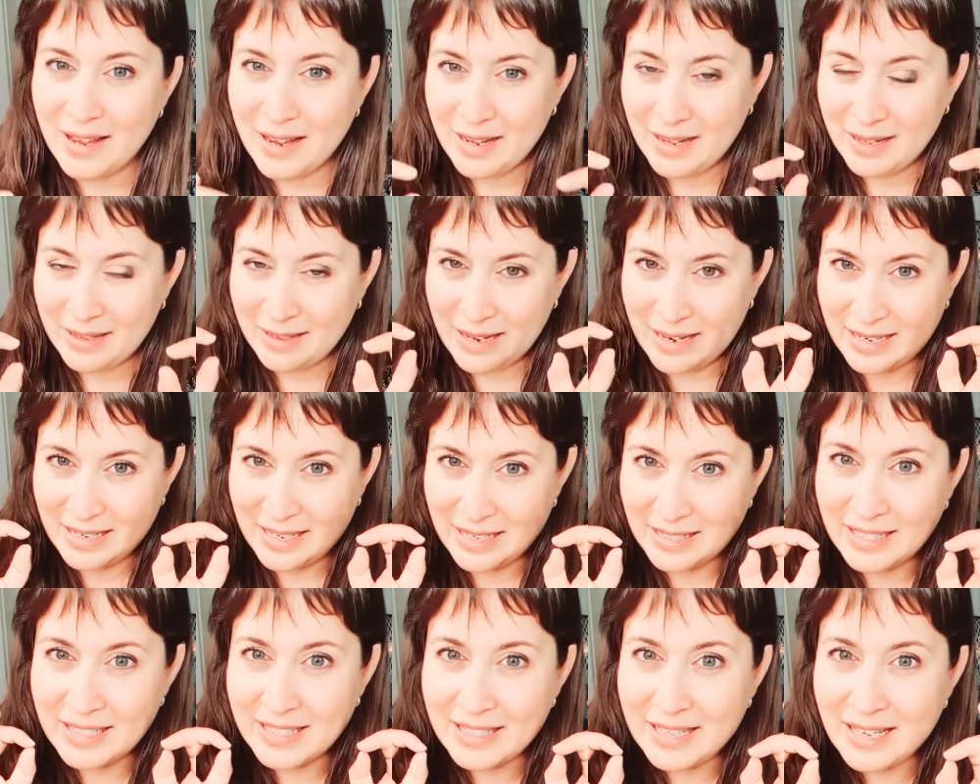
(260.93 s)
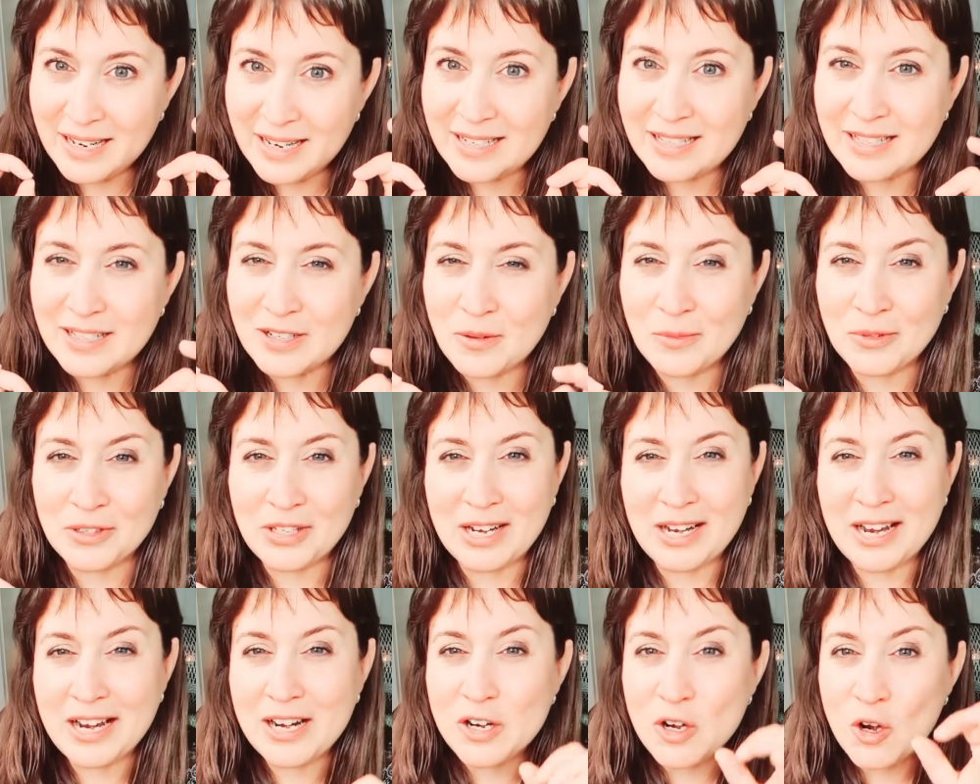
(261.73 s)
Necesitas como
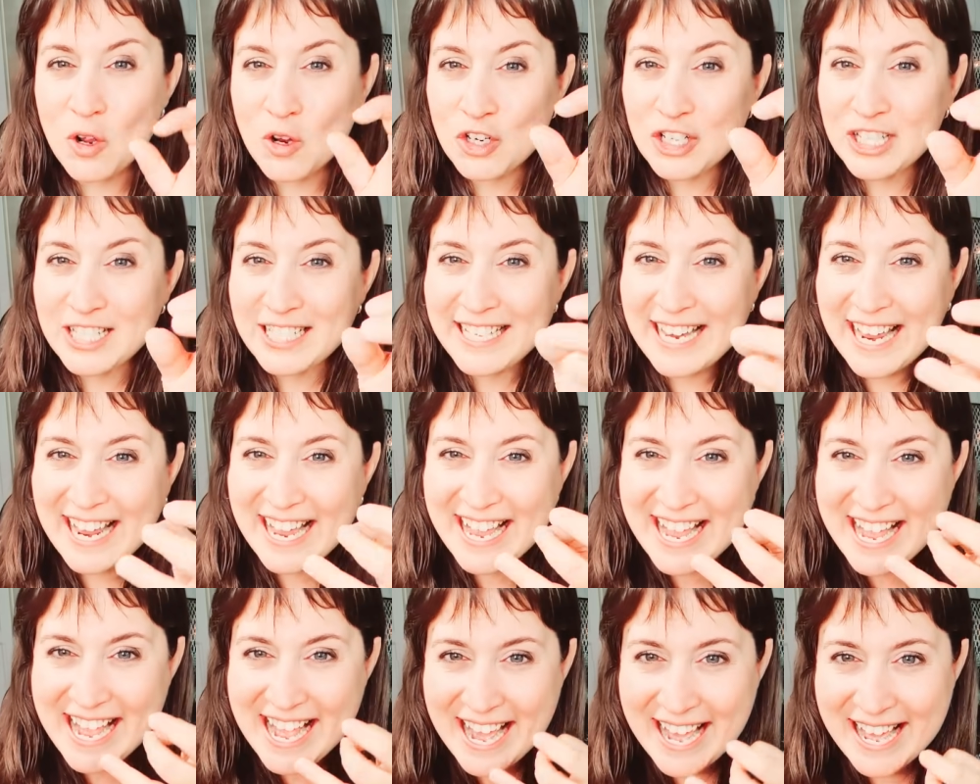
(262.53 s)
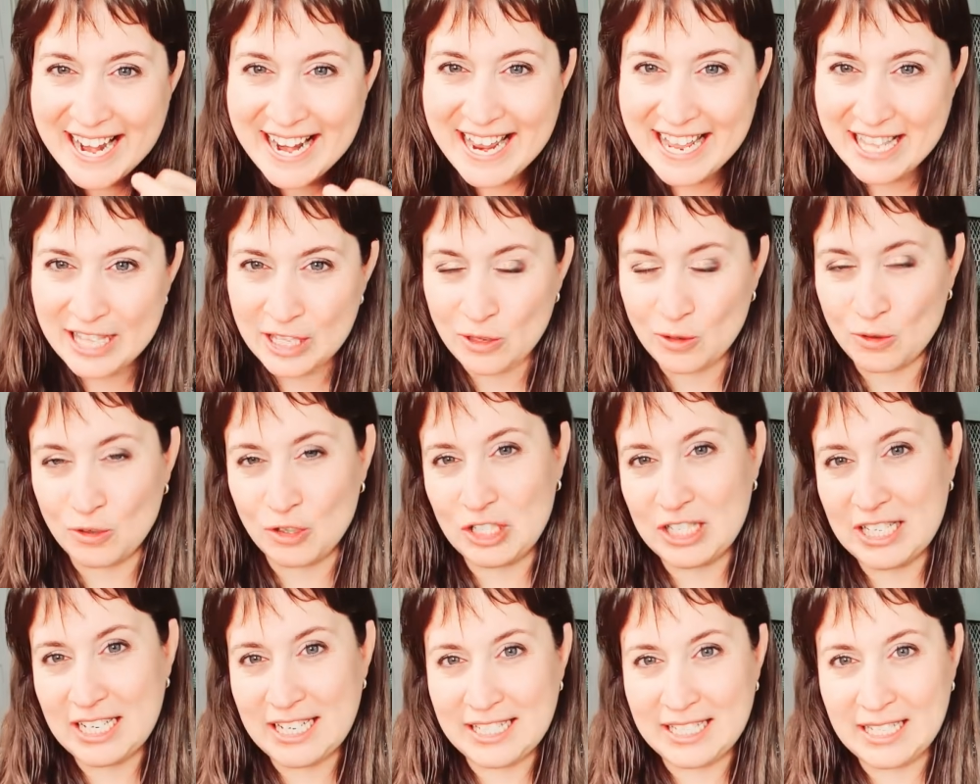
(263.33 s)
tener los secretos
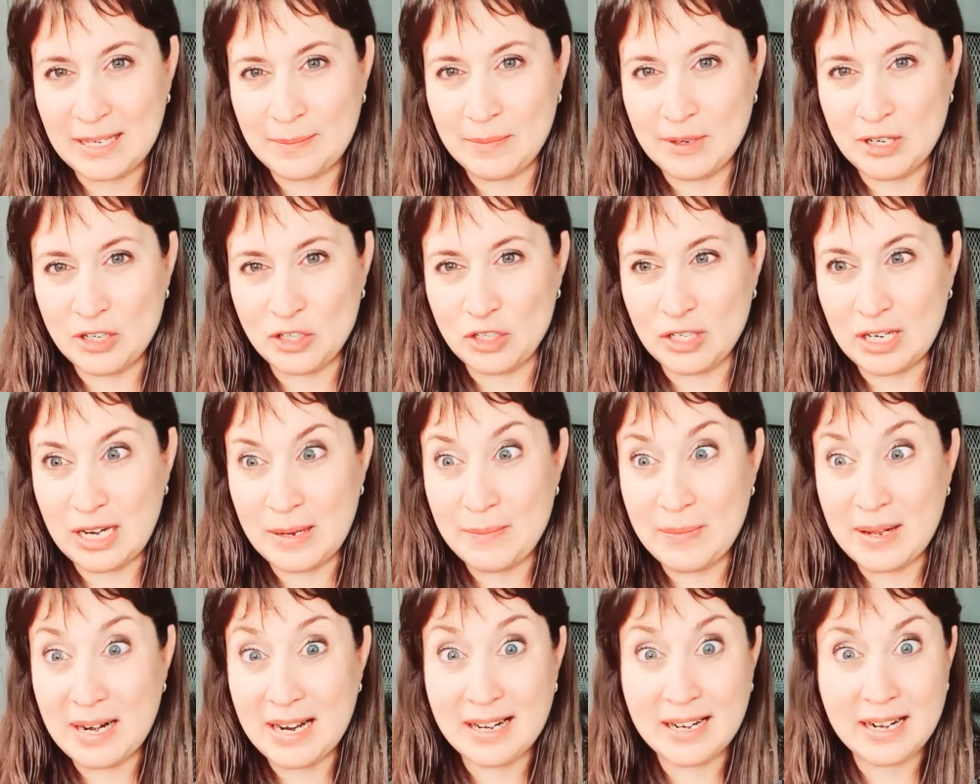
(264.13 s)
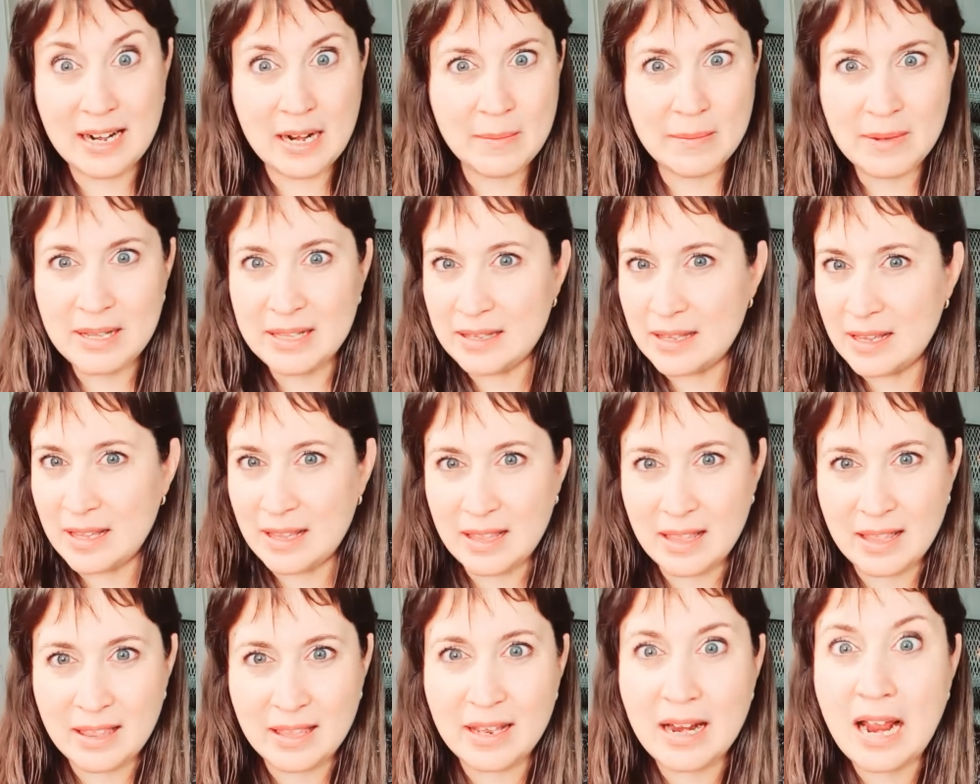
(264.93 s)
de esta persona para realmente
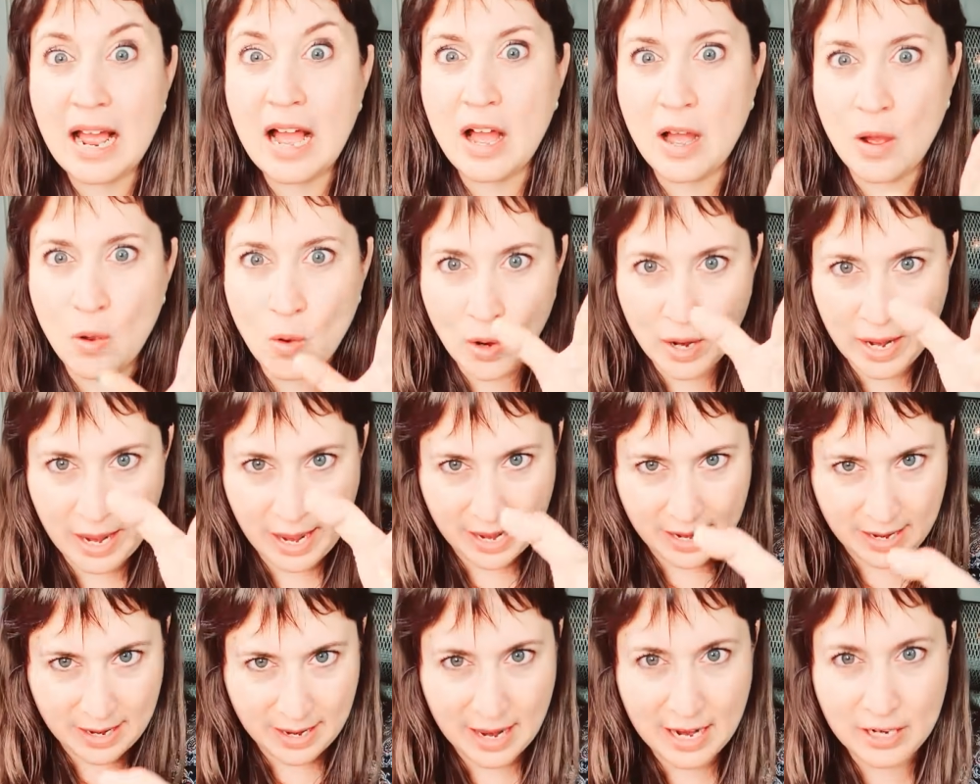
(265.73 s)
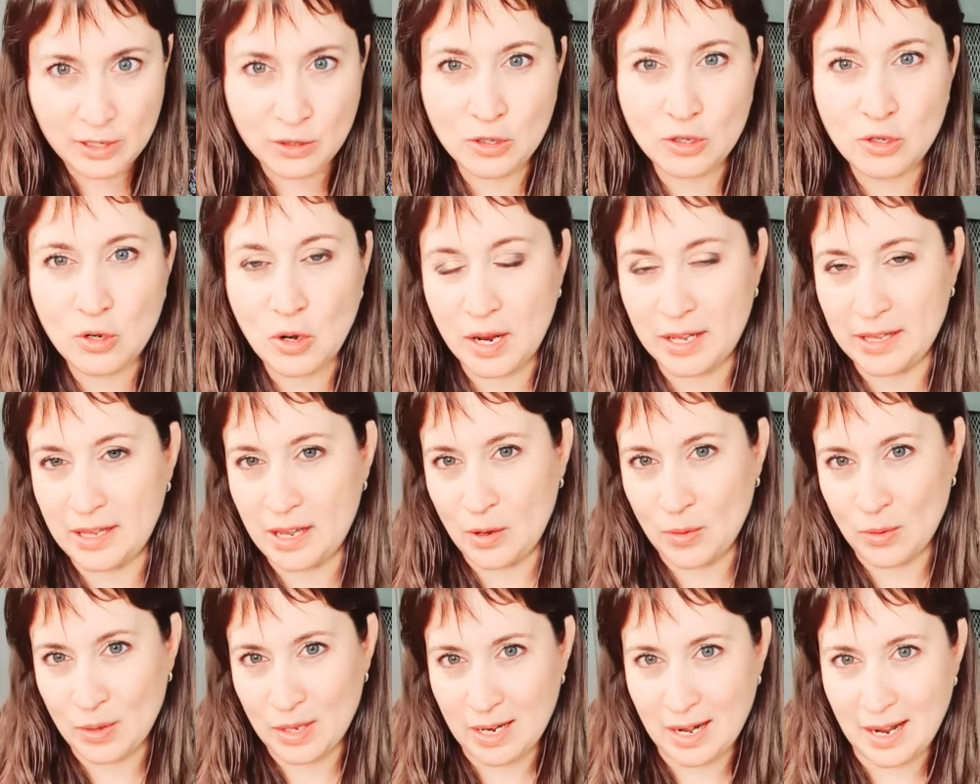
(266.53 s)
decir, ah, ok, esto es lo que
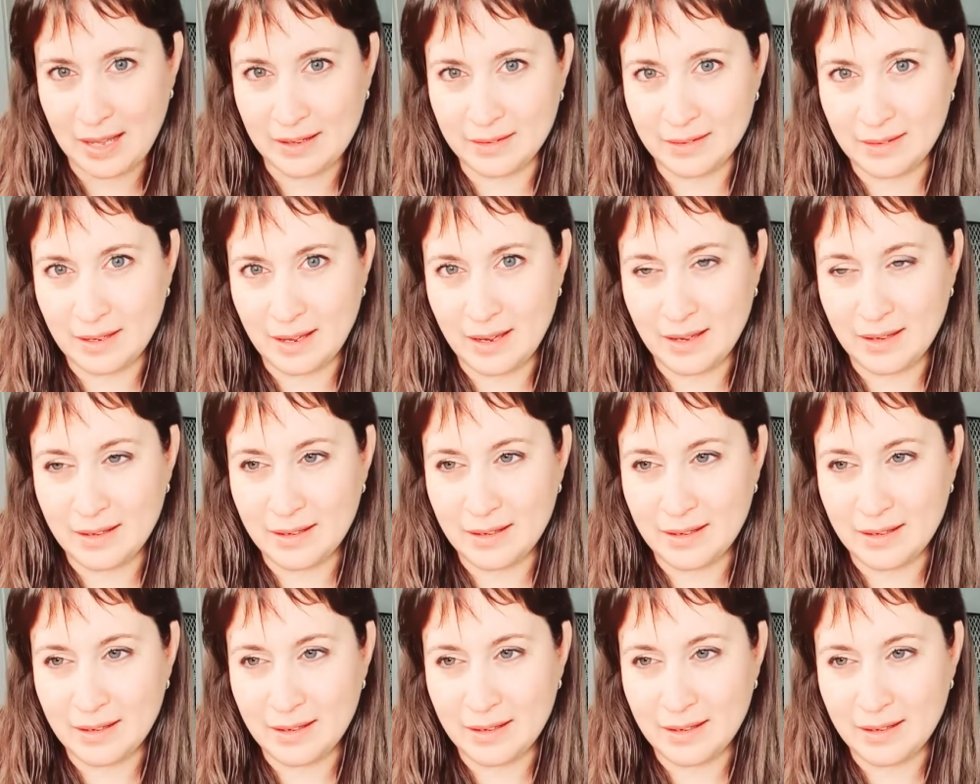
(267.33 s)
tengo delante.